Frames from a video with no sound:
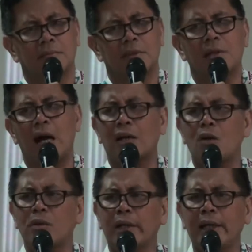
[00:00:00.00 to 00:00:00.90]
Ke
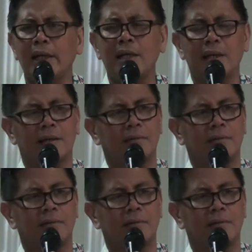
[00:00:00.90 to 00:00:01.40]
karaoke,